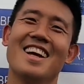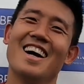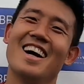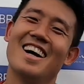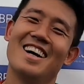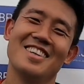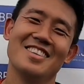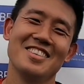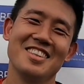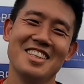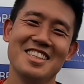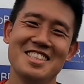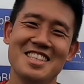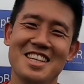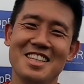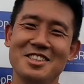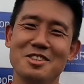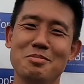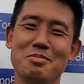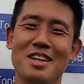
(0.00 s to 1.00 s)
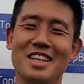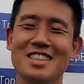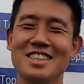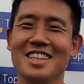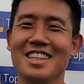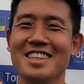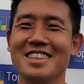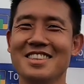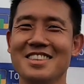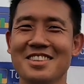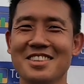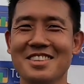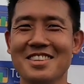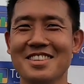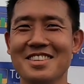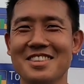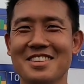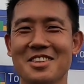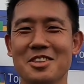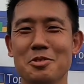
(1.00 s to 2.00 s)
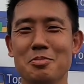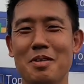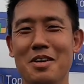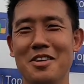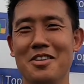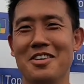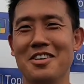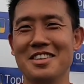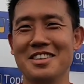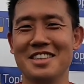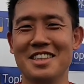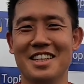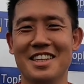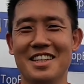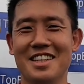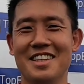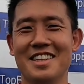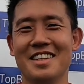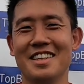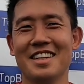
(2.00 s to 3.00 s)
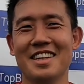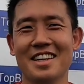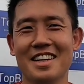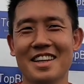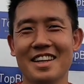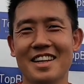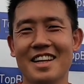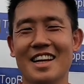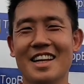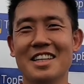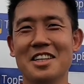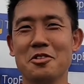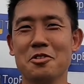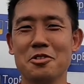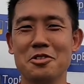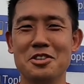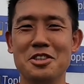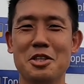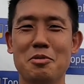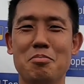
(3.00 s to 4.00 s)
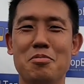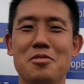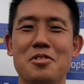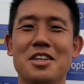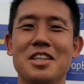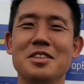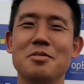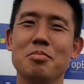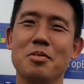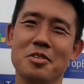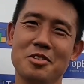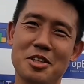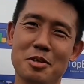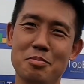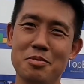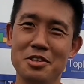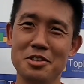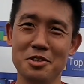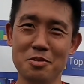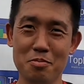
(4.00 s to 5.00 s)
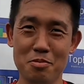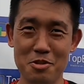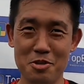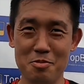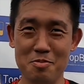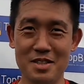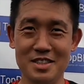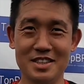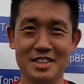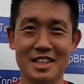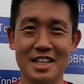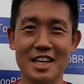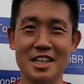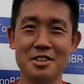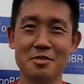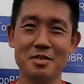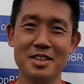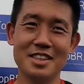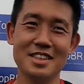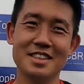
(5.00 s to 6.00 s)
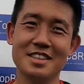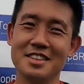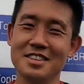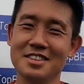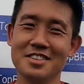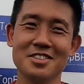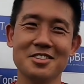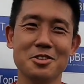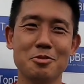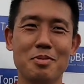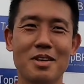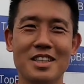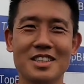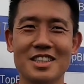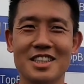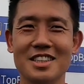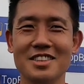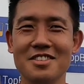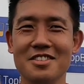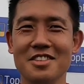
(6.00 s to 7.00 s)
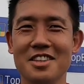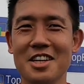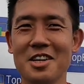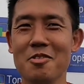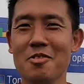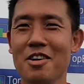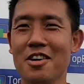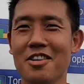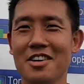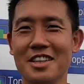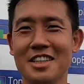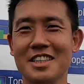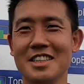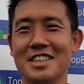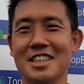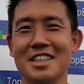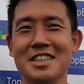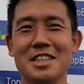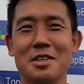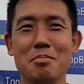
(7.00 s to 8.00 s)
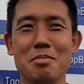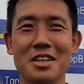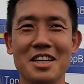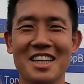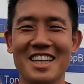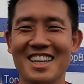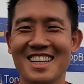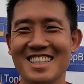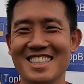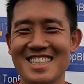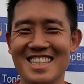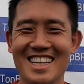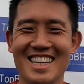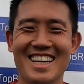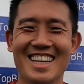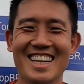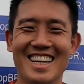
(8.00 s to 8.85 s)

Ah, não tem jeito, os brasileiros são, são os melhores, né? Nada contra o japonês, porque os japoneses são um pouquinho mais sérios, mas os brasileiros não tem igual, a resenha é sempre grande.